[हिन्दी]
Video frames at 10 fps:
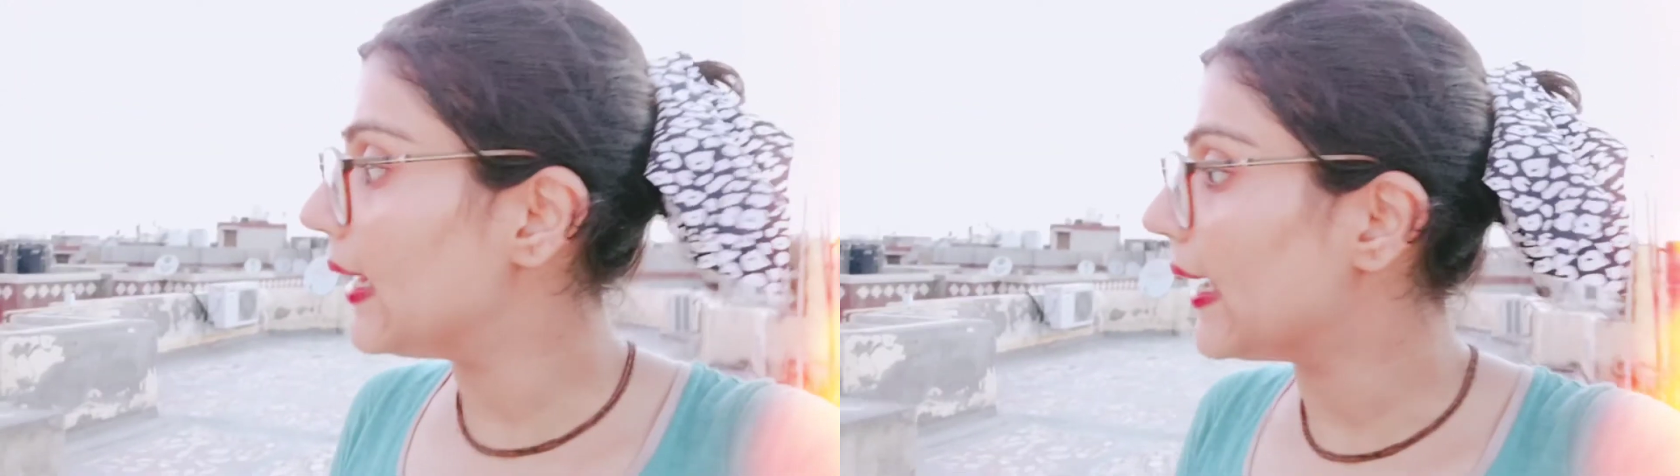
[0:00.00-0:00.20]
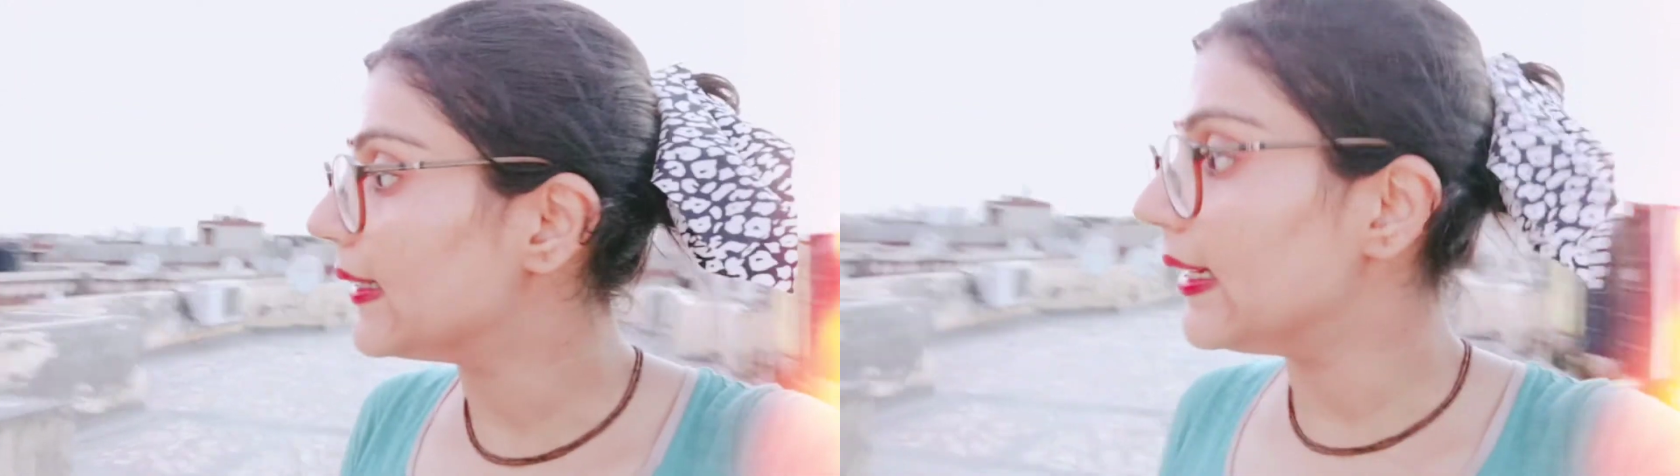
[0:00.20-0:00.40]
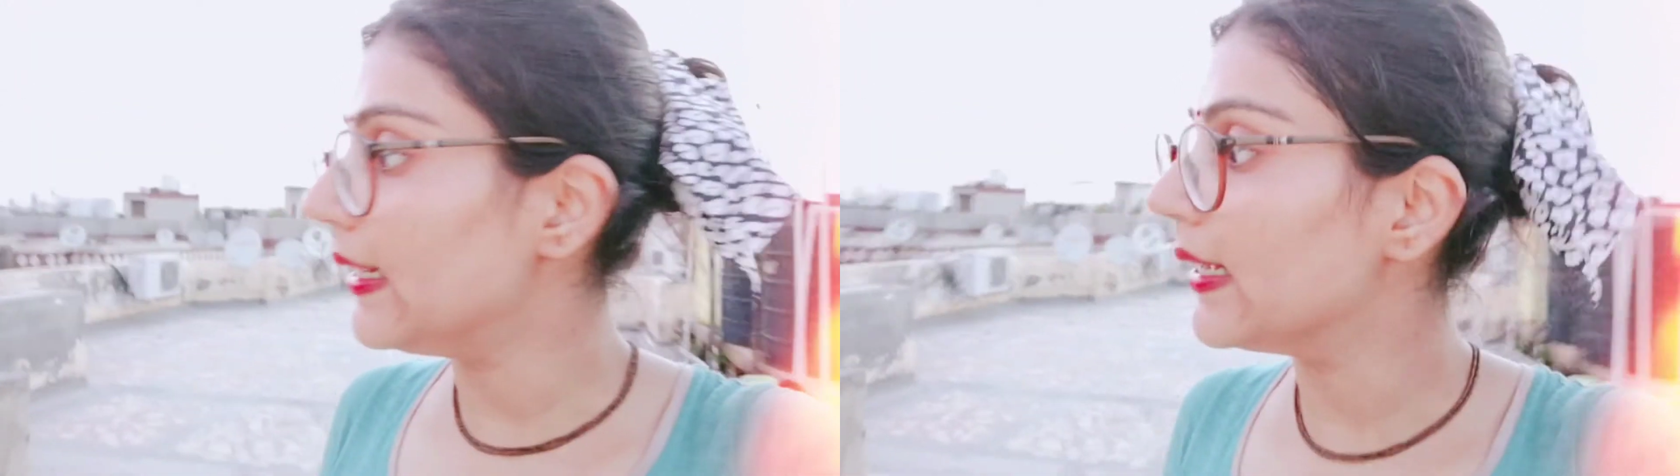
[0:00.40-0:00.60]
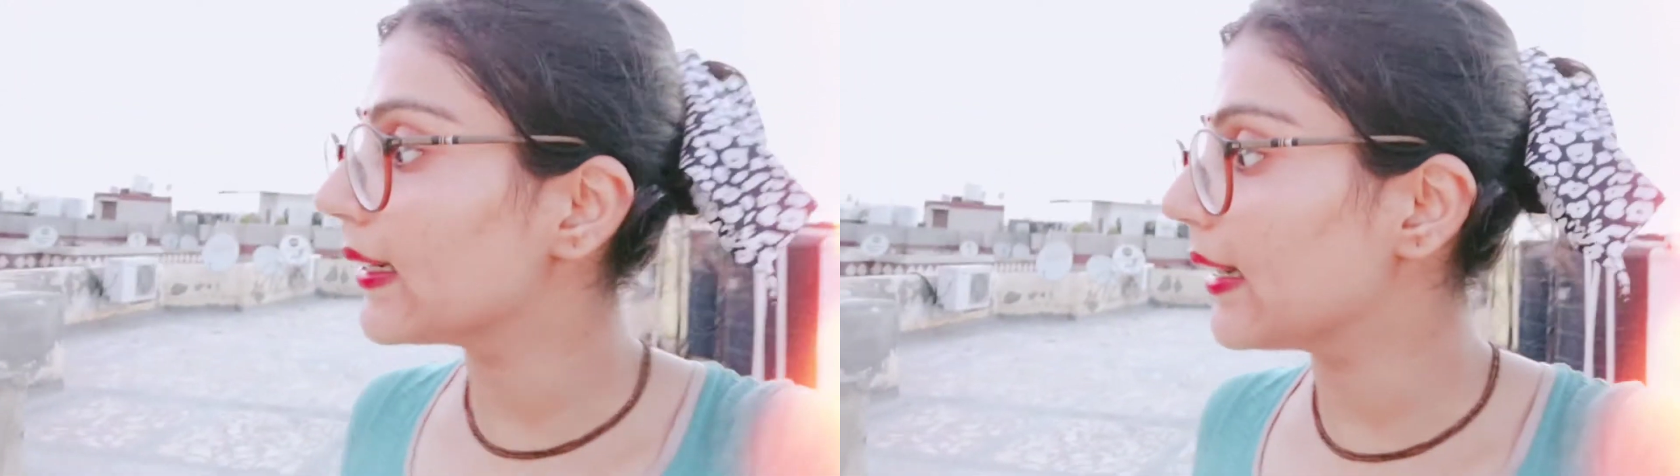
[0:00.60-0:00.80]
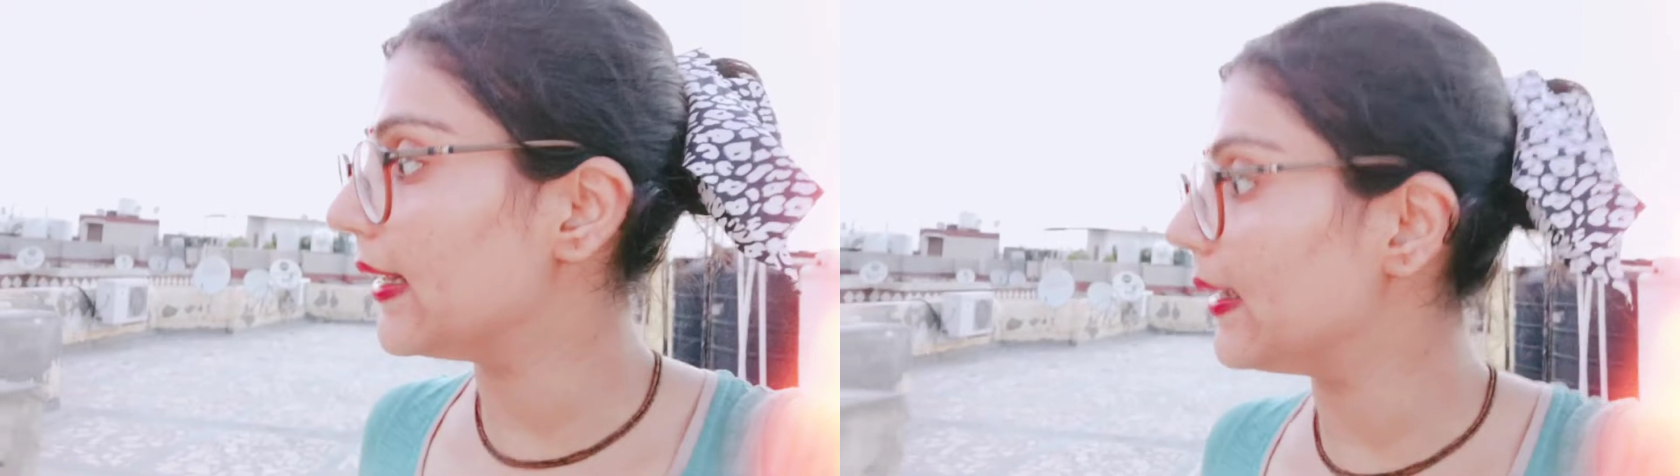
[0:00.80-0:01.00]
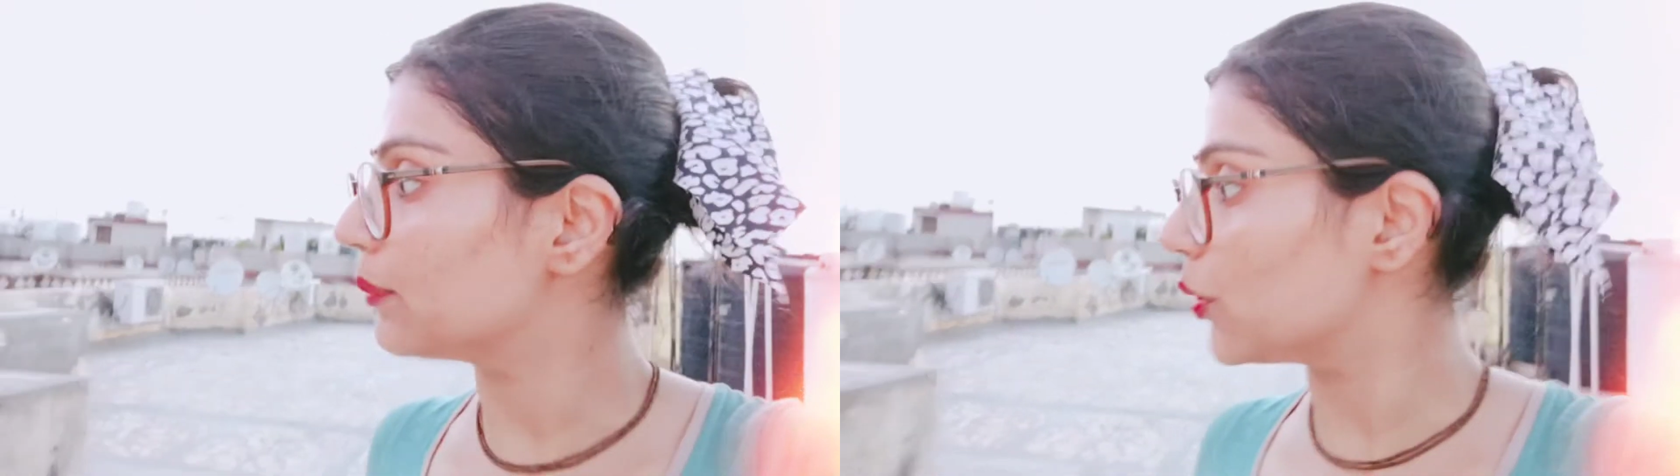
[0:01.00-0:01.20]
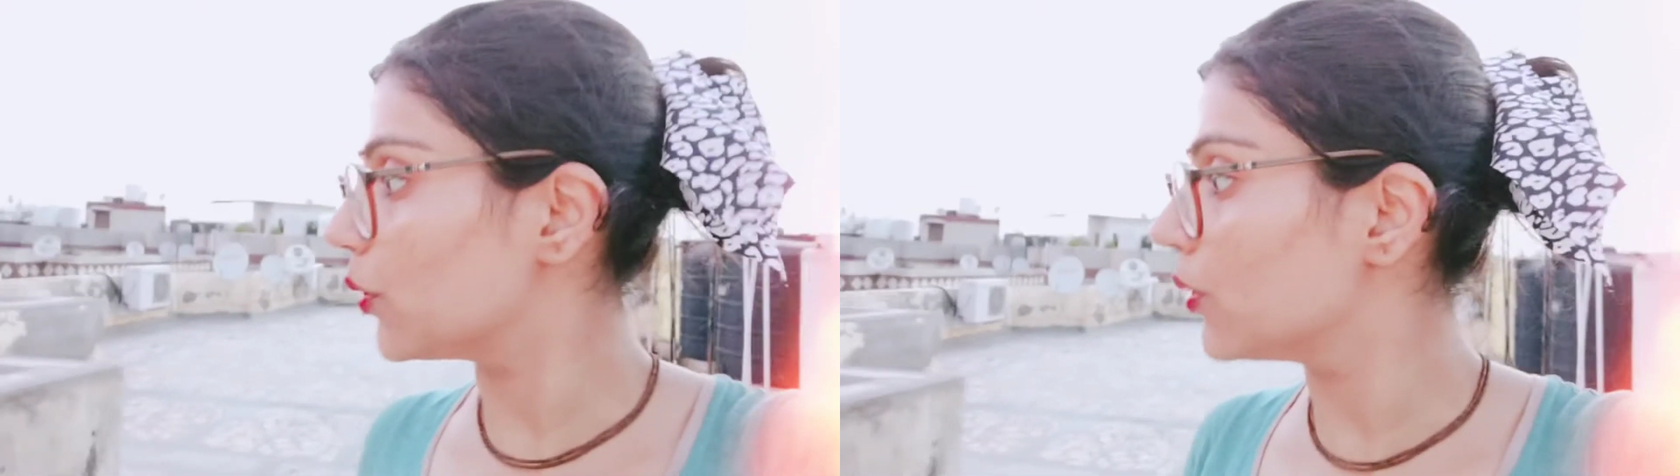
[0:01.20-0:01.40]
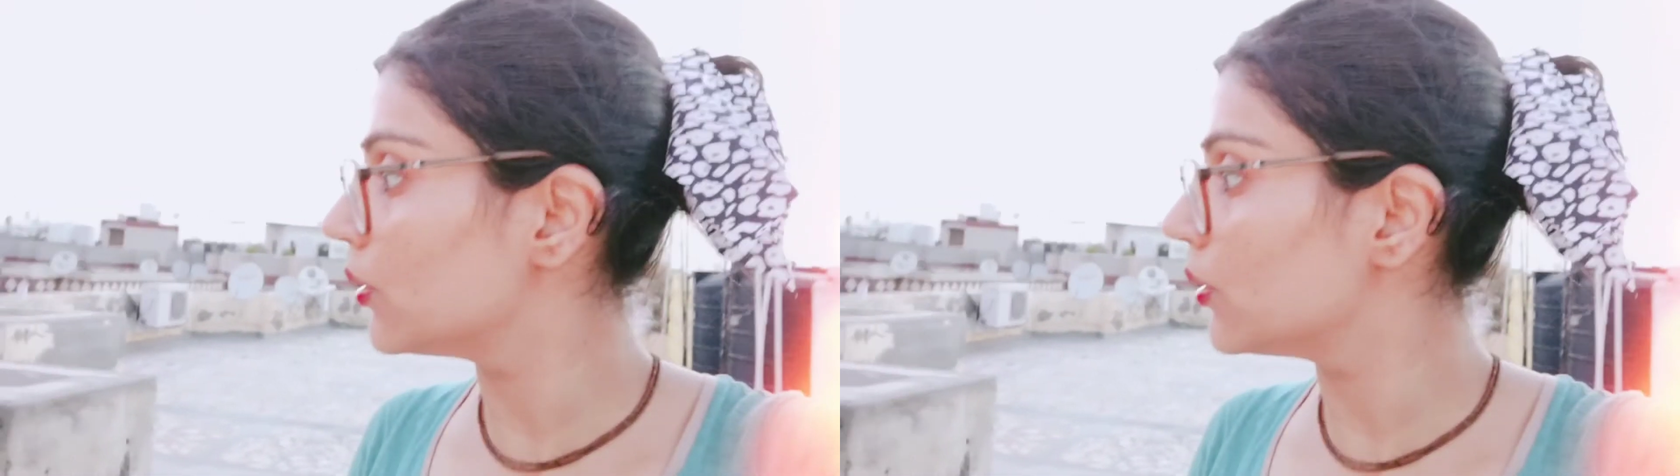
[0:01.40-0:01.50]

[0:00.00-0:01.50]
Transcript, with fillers: आई थी गई अब तो